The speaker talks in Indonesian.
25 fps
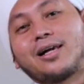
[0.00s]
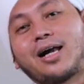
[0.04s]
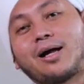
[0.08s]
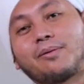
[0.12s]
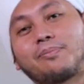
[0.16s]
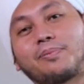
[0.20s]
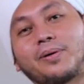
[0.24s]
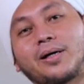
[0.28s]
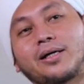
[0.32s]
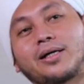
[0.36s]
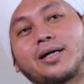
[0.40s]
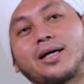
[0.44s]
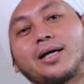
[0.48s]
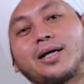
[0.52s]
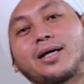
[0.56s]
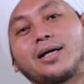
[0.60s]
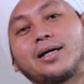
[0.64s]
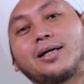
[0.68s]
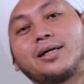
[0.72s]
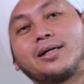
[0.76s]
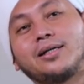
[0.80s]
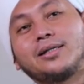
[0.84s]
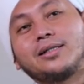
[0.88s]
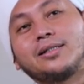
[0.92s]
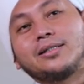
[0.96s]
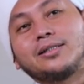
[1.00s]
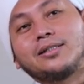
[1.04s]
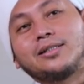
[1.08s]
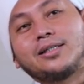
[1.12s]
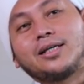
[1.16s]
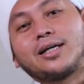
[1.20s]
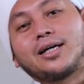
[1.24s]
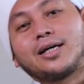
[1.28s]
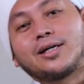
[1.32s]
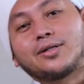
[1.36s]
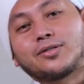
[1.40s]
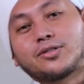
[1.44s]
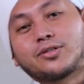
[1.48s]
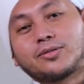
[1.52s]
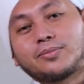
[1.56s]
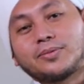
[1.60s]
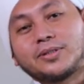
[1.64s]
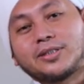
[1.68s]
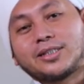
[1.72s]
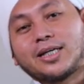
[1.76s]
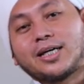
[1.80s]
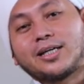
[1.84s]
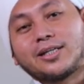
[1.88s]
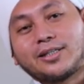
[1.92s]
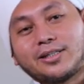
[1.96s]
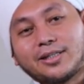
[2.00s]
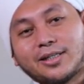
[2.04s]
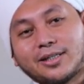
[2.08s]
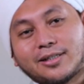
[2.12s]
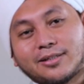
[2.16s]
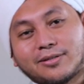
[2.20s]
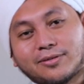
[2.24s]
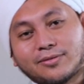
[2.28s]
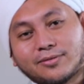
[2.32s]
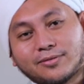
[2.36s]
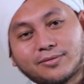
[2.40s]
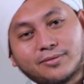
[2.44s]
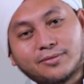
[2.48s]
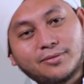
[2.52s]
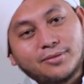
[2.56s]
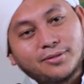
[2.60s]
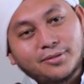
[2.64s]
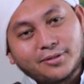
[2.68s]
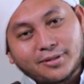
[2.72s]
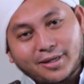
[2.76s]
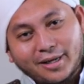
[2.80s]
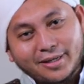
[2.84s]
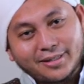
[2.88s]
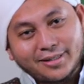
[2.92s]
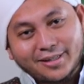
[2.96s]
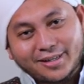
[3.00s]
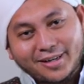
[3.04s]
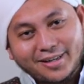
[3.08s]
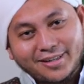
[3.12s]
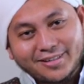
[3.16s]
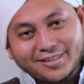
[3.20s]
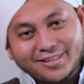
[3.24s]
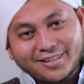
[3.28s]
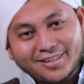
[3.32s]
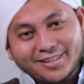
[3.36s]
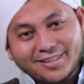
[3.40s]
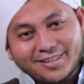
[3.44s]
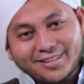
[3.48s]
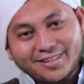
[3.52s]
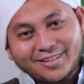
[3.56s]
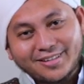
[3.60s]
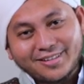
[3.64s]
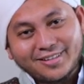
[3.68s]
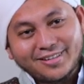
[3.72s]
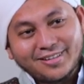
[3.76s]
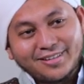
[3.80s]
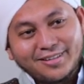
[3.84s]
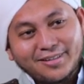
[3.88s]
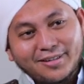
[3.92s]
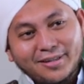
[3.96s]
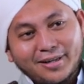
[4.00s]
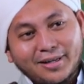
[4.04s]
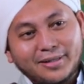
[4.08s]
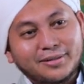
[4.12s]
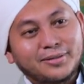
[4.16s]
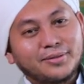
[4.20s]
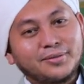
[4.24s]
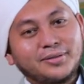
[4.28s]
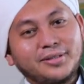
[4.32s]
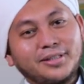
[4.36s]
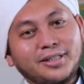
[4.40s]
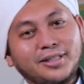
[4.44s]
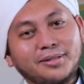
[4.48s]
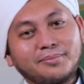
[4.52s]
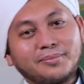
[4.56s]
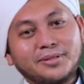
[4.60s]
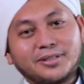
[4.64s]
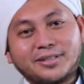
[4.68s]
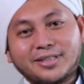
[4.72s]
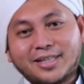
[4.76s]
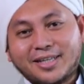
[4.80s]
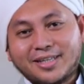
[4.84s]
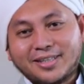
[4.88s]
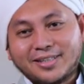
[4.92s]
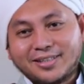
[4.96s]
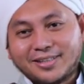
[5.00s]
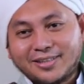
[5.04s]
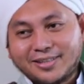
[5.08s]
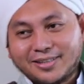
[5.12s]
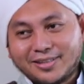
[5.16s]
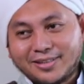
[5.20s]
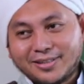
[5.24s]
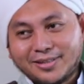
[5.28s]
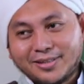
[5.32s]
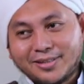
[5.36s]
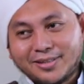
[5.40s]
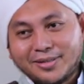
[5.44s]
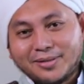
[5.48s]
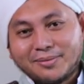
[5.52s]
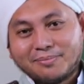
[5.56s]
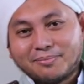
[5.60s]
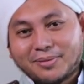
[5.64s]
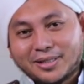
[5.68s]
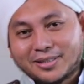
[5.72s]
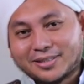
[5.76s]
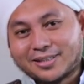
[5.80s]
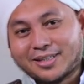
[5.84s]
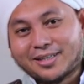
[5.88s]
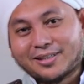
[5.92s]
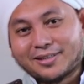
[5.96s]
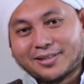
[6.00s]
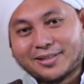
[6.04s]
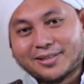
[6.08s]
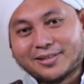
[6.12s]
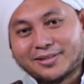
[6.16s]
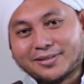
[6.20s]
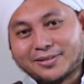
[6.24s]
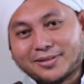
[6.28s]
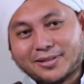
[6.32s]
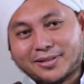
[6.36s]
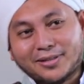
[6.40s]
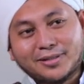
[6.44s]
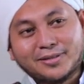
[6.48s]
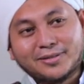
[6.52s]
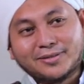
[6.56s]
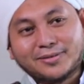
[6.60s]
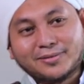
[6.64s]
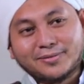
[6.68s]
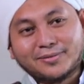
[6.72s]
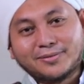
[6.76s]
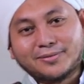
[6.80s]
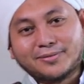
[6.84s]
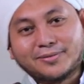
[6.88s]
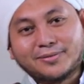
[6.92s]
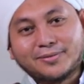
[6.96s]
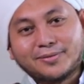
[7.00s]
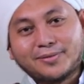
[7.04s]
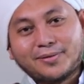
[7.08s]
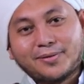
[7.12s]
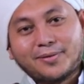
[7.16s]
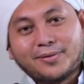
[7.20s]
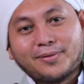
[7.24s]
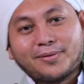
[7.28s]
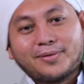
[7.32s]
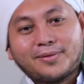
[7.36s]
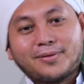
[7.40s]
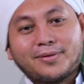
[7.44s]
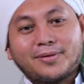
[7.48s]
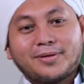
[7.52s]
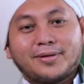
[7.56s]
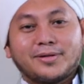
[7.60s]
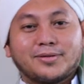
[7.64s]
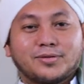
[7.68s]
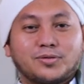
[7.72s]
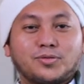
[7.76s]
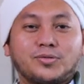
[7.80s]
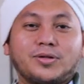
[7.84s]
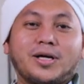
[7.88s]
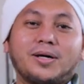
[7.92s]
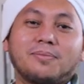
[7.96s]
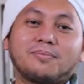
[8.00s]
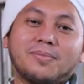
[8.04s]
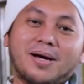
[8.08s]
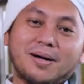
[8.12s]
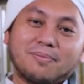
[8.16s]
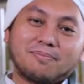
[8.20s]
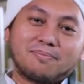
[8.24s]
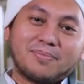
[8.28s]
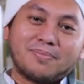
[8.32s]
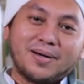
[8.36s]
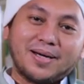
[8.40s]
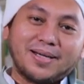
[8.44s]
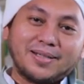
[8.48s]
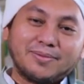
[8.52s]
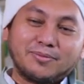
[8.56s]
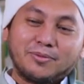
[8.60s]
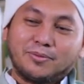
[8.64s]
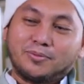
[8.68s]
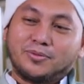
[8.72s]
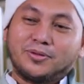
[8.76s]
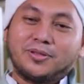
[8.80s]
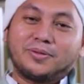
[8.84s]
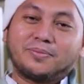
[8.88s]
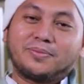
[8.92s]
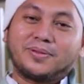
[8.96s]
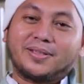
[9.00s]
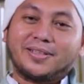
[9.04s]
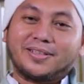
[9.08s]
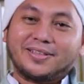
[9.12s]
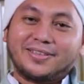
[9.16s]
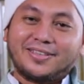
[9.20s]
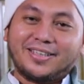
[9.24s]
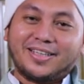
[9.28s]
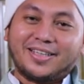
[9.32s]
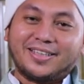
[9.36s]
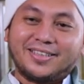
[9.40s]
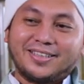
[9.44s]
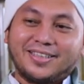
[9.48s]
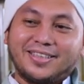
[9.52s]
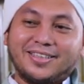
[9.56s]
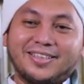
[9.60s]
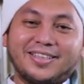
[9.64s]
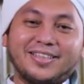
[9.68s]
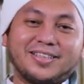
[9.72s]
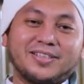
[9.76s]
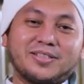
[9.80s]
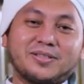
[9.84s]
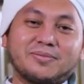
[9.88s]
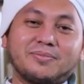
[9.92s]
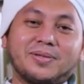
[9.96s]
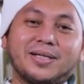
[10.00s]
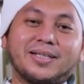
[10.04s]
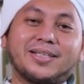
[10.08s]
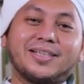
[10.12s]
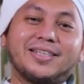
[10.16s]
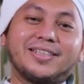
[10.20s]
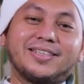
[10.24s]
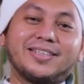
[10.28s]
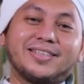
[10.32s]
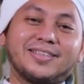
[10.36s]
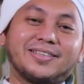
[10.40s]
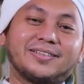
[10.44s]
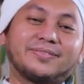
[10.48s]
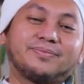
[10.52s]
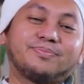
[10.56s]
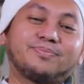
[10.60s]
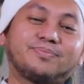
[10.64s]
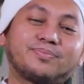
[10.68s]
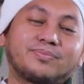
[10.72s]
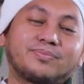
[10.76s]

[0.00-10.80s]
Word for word: Apakah dia harus mencari yang kaya raya atau dia mencari pasangan yang eh, sudah mapan, mempunyai pekerjaan dan lain sebagainya.